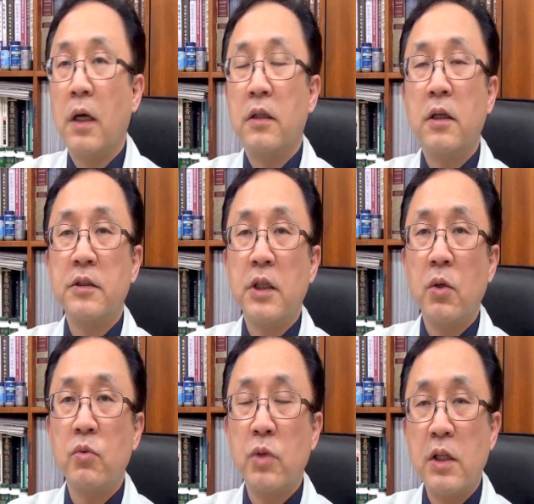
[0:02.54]

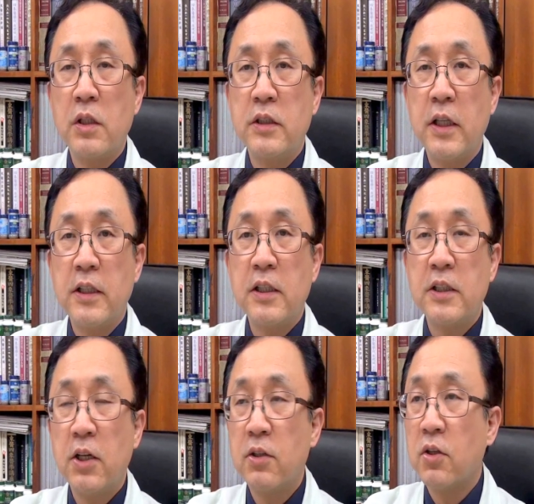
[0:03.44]
안녕하세요. 우리들
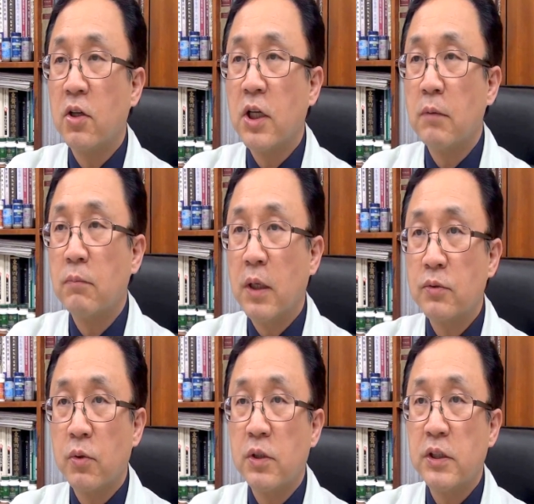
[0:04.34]
체질체험
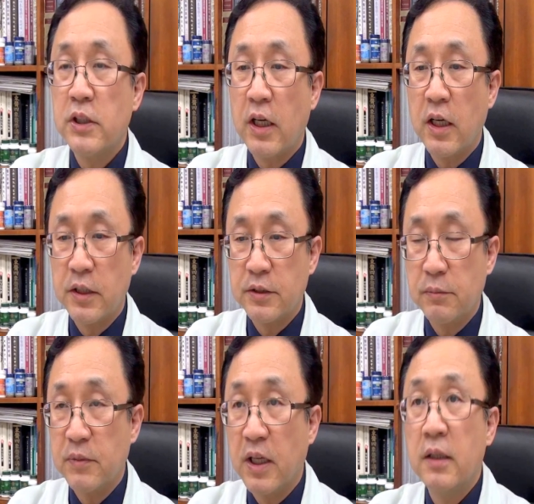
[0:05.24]
건강방송을
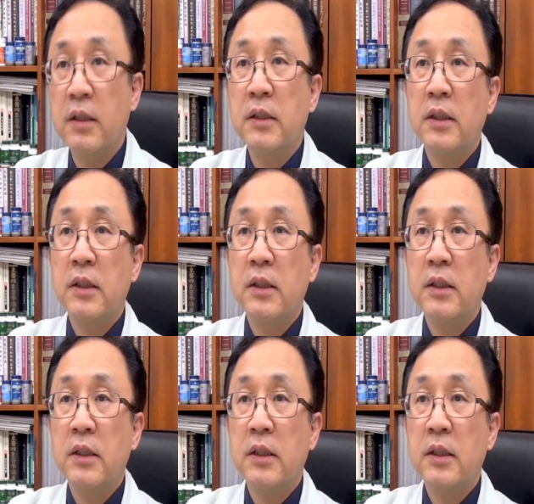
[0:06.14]
시작하겠습니다.